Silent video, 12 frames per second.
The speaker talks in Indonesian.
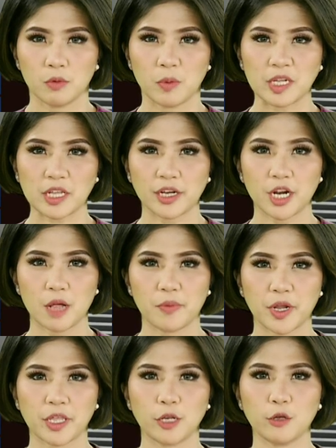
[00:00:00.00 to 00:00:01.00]
Pemirsa inilah
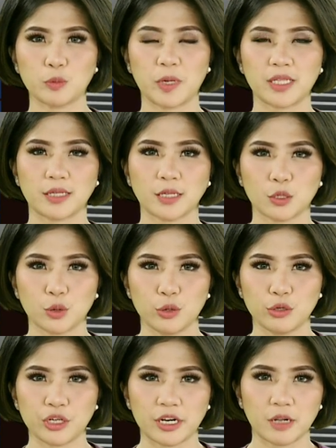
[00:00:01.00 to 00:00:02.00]
breaking news berita satu news
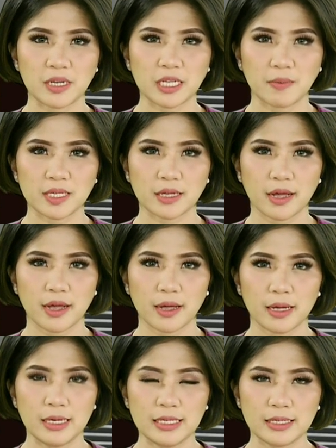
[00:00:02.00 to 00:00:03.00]
channel bersama saya
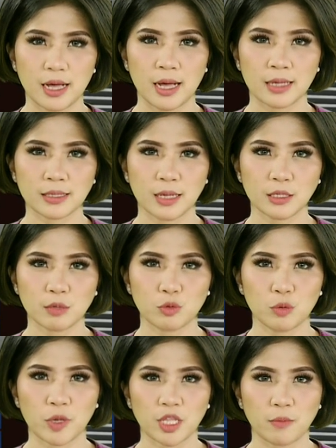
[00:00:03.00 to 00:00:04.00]
Eliza Hasan. Sebelum
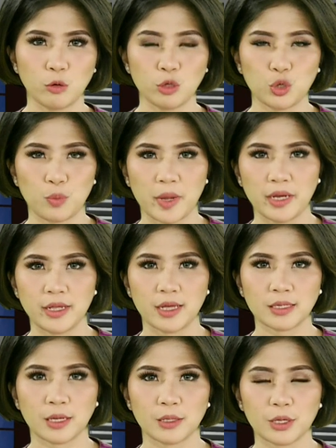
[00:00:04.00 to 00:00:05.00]
kita menuju media
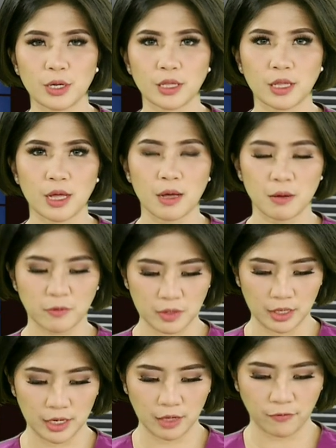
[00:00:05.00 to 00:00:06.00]
center, kita
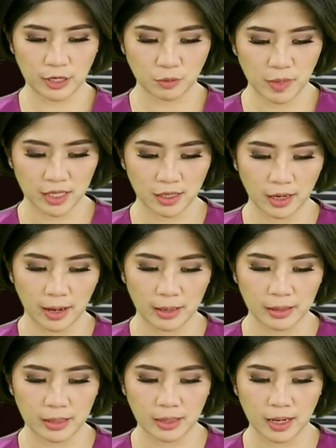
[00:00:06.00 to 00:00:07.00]
sedikit flashback terkait
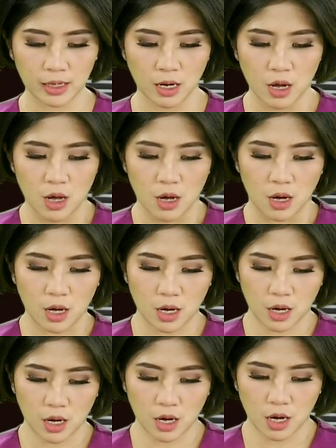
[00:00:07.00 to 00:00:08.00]
dengan
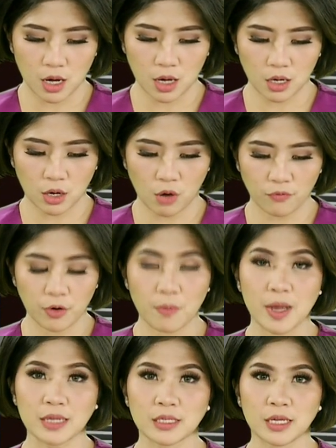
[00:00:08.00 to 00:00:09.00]
uh,
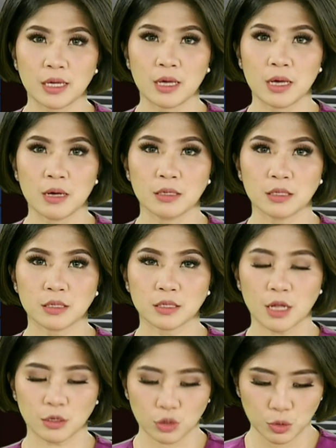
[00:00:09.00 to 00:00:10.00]
konfirmasi
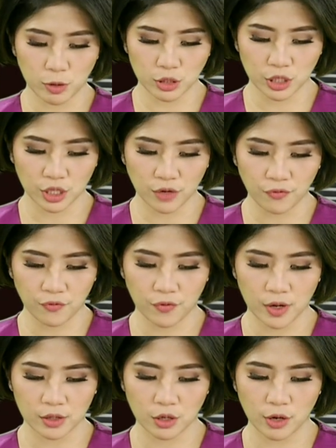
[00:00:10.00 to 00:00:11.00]
status positif
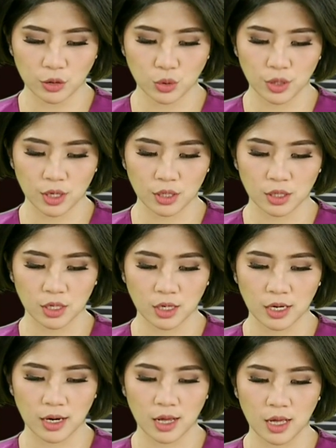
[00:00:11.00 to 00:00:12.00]
atau yang sudah
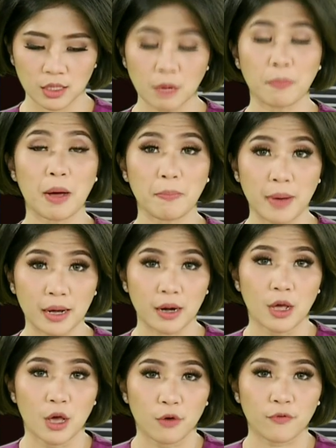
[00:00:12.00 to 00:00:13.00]
terkena terpapar
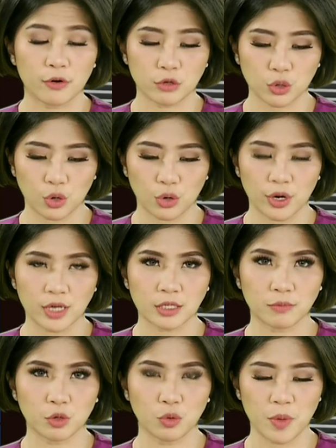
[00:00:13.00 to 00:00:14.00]
virus corona
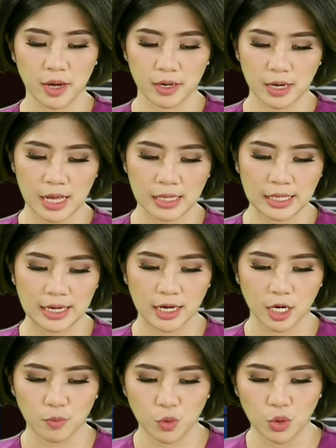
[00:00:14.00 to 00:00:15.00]
sebelumnya adalah
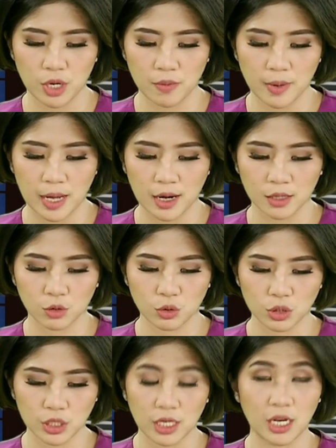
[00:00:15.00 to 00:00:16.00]

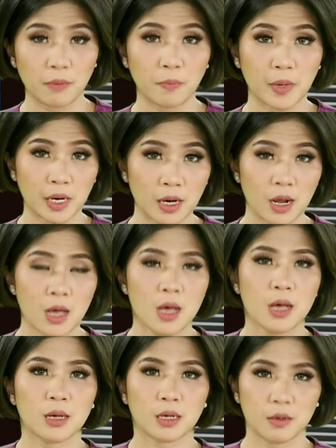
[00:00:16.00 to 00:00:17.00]
3.500 ini per
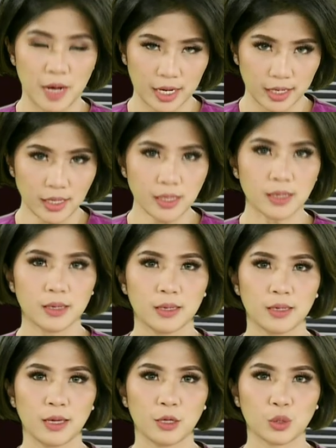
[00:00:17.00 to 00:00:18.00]
kemarin
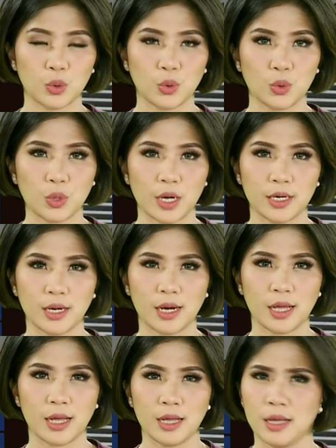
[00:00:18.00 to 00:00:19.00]
yaitu
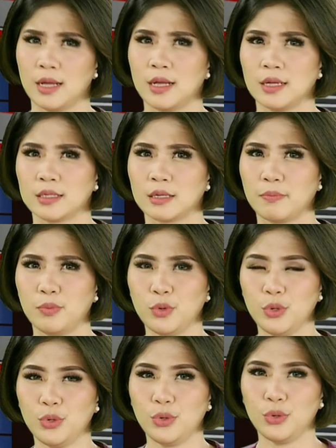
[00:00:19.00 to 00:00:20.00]
adalah 10
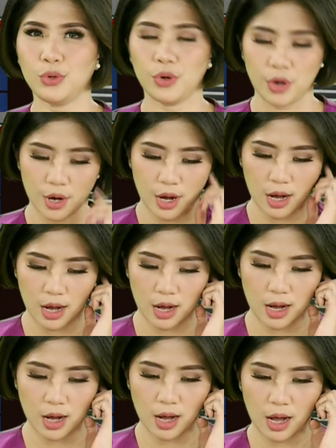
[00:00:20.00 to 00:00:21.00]
uh,
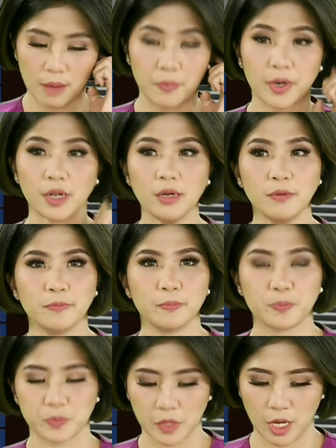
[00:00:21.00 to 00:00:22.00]
April
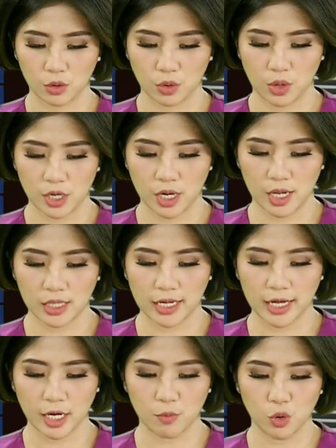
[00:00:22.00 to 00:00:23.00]
yaitu adalah
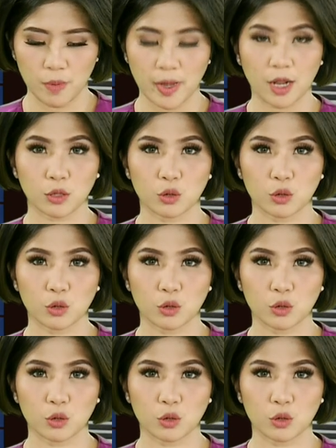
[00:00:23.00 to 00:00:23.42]
3.512